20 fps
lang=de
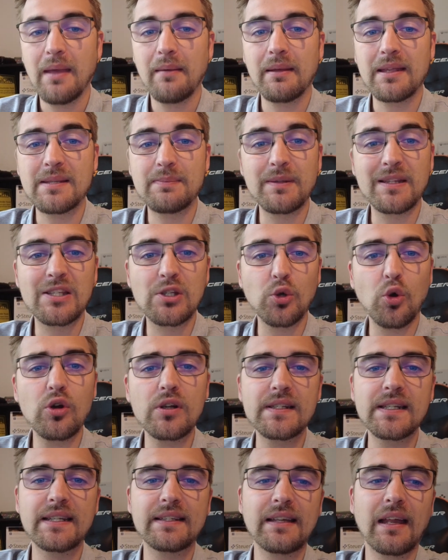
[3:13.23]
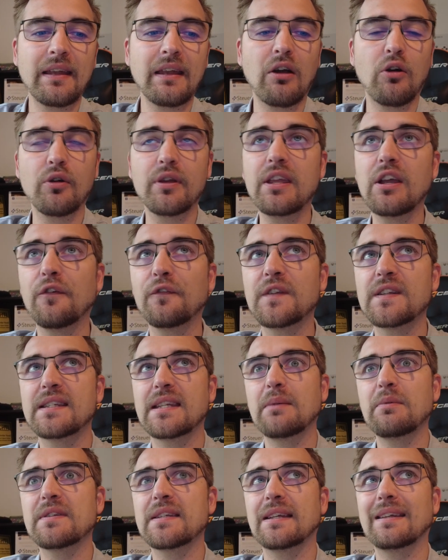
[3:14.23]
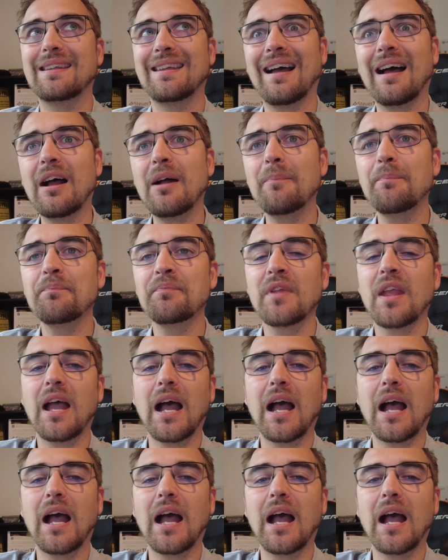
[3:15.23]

Es bezog sich dann auch hier auf das Thema und sagt, ja,